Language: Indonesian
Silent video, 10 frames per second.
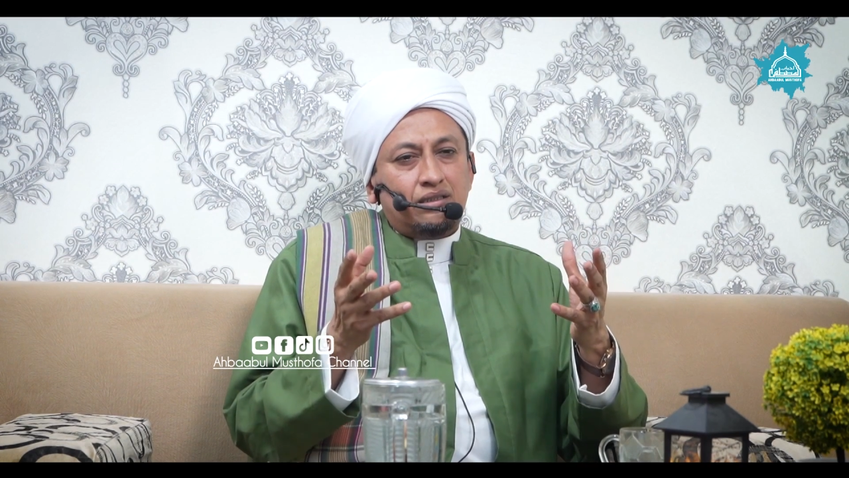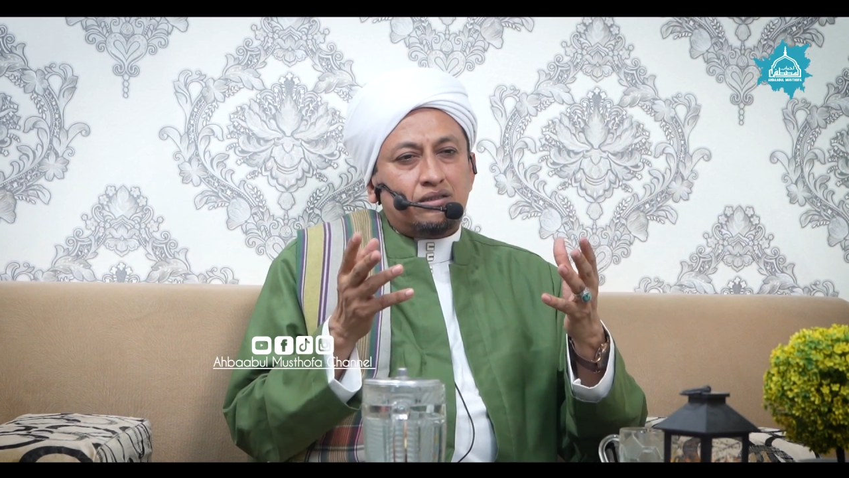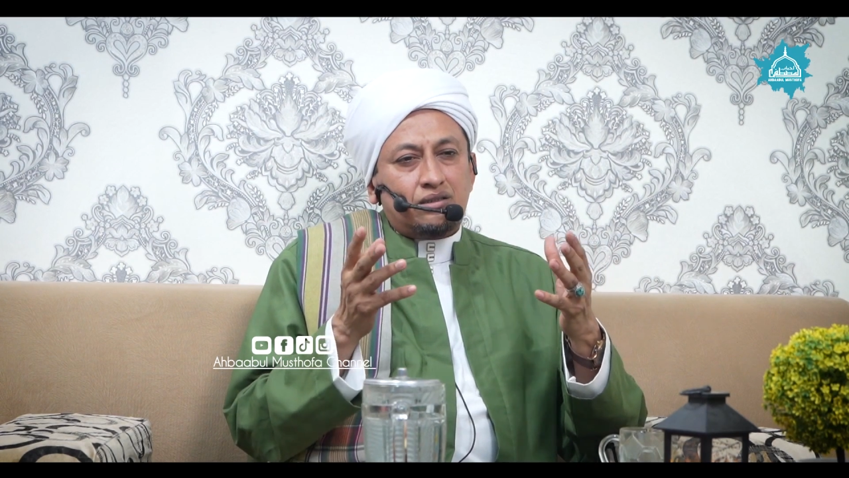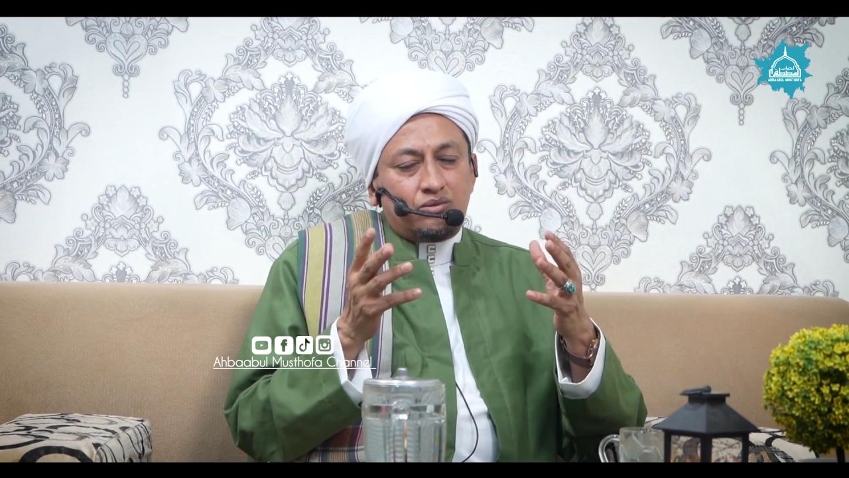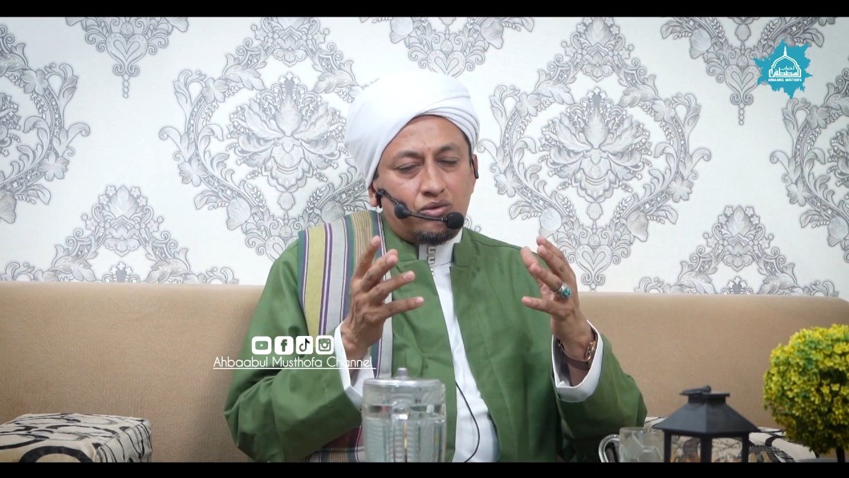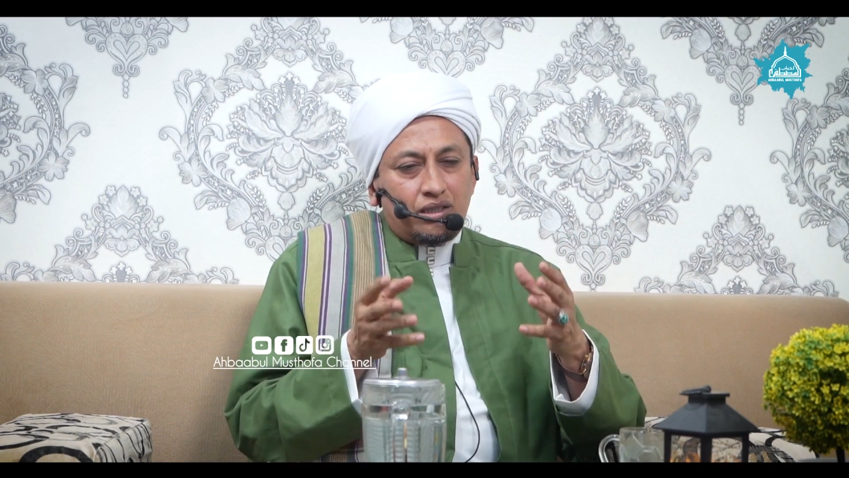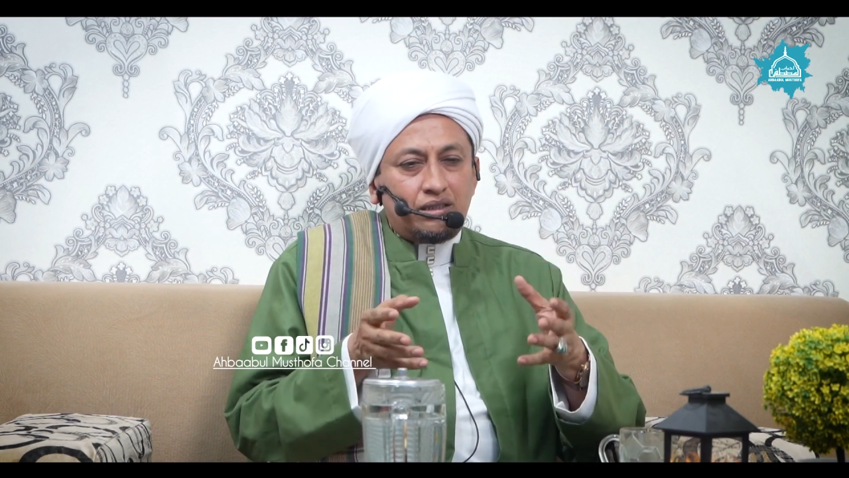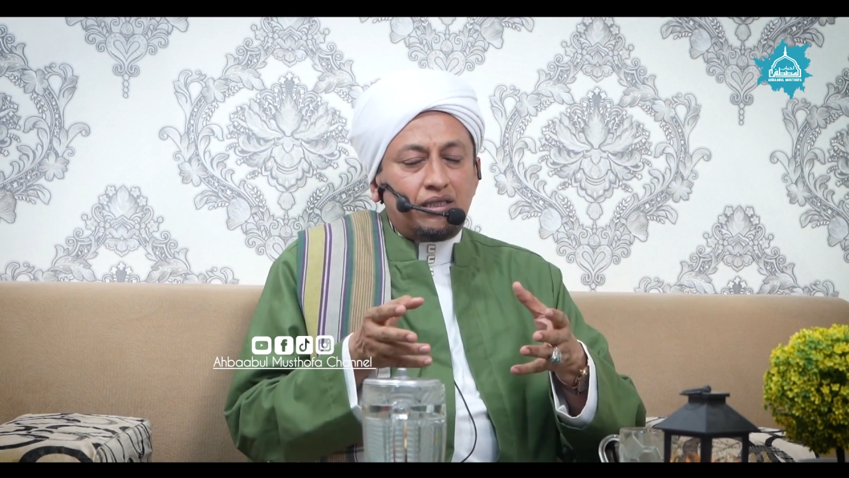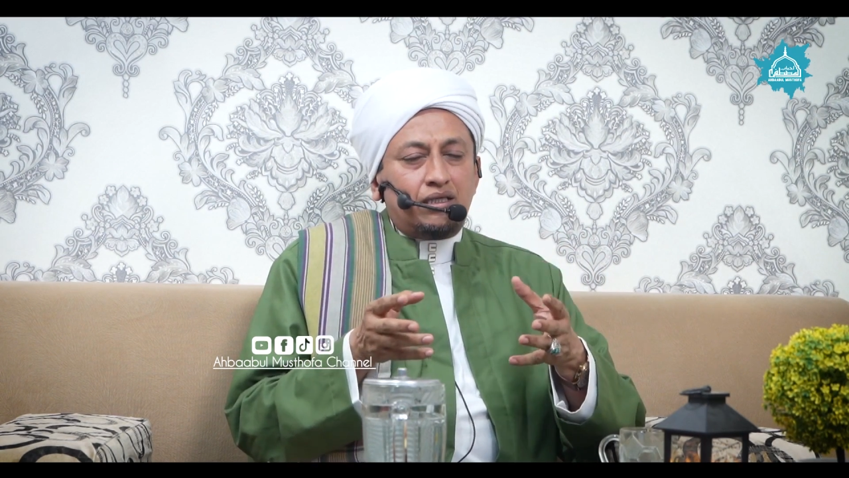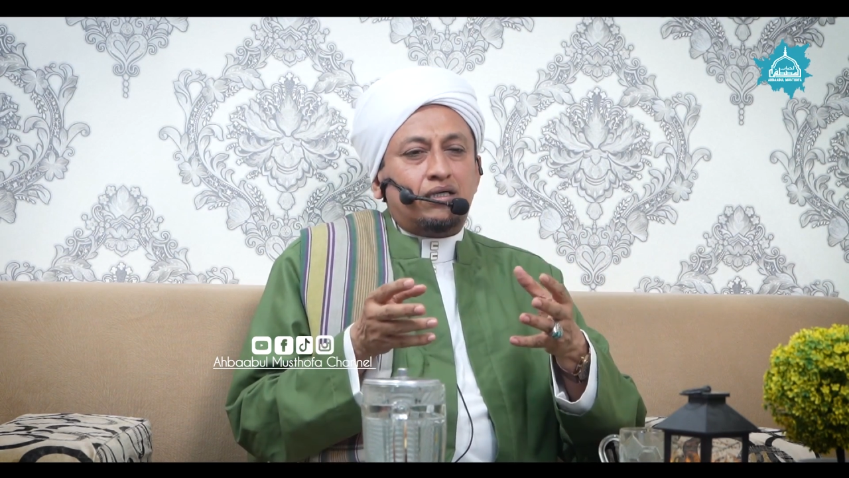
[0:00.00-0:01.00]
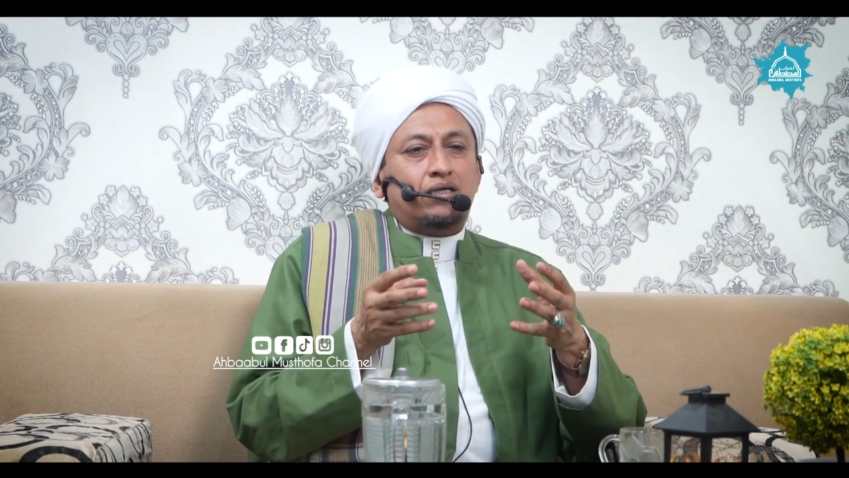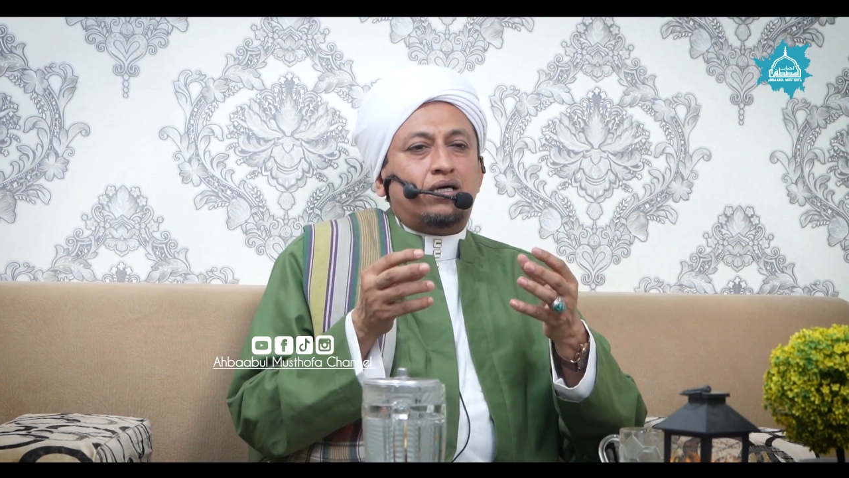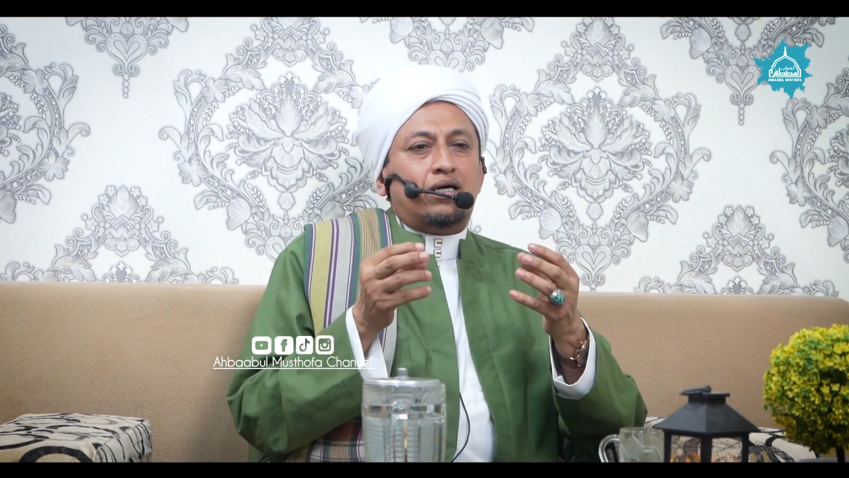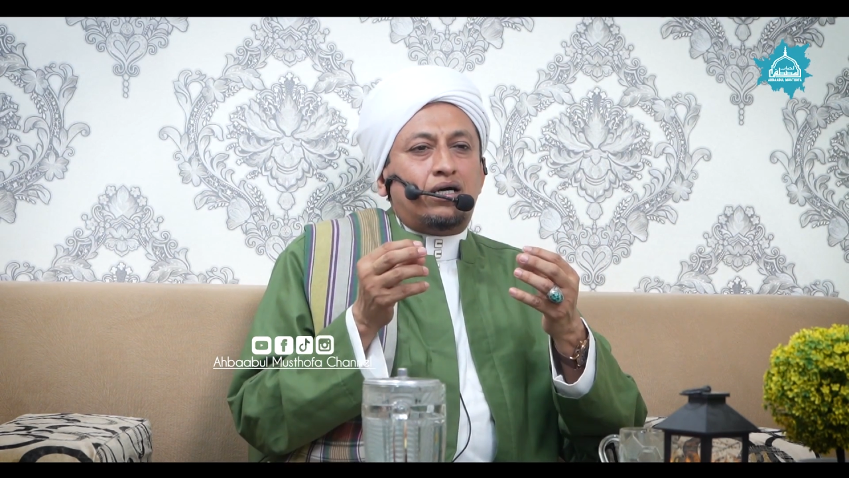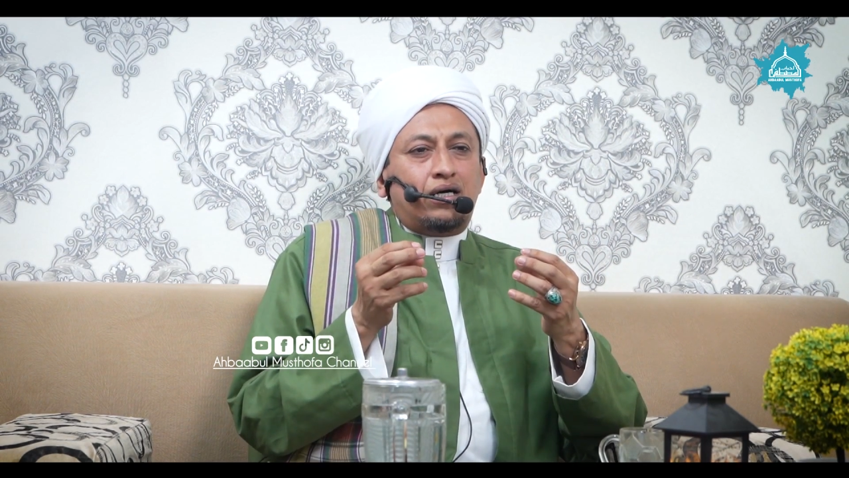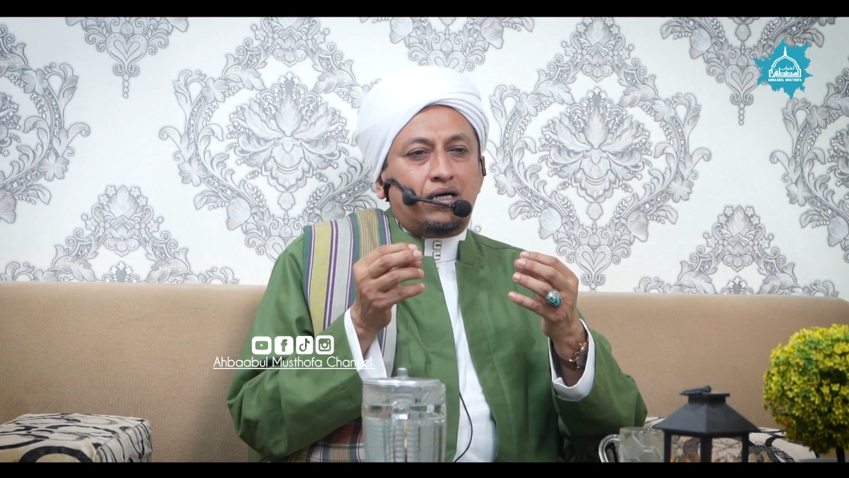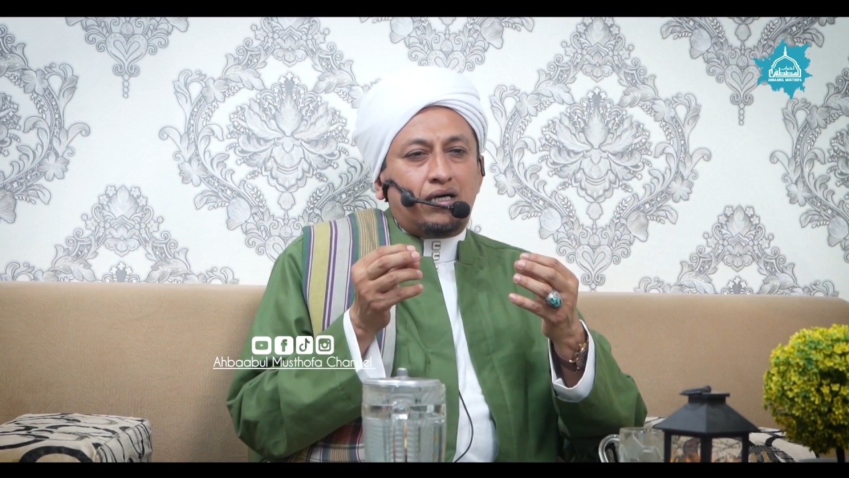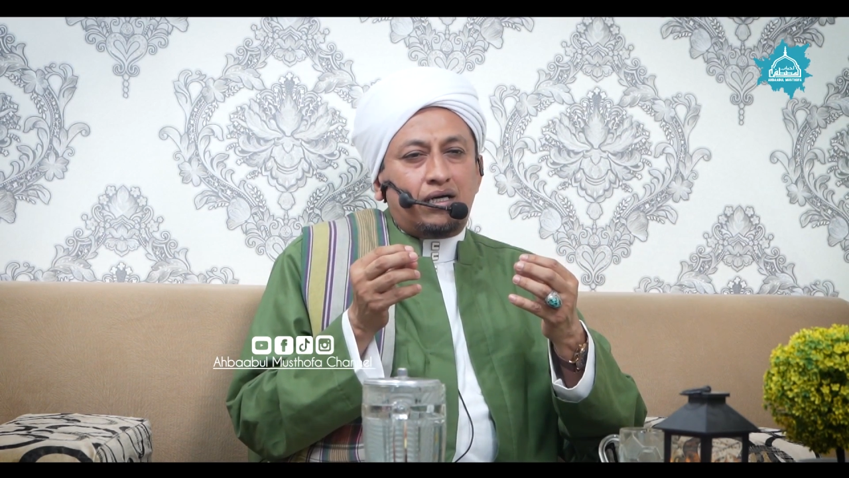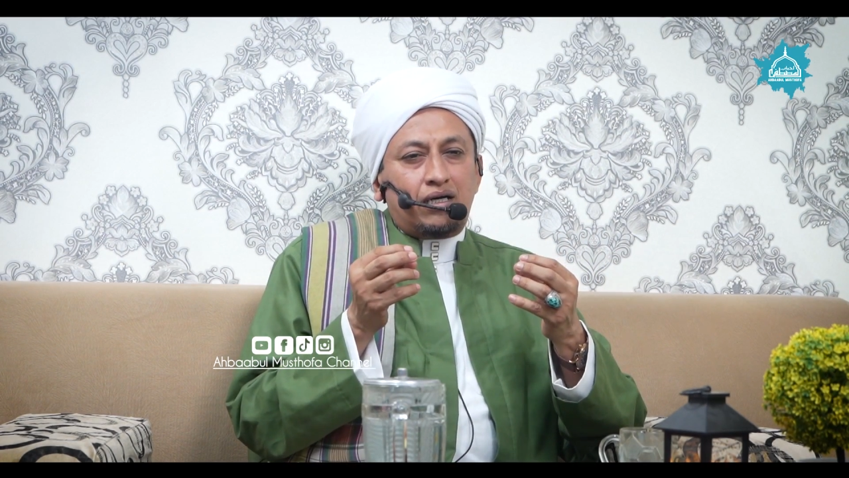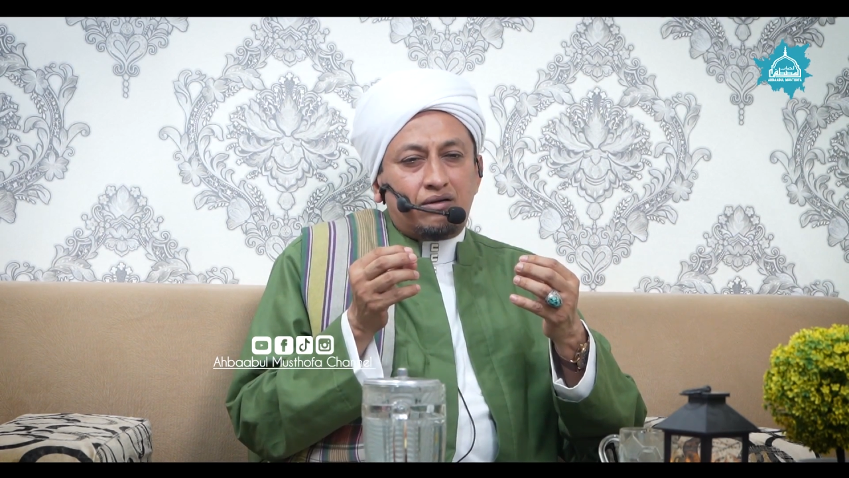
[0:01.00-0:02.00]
semuanya uh, ah,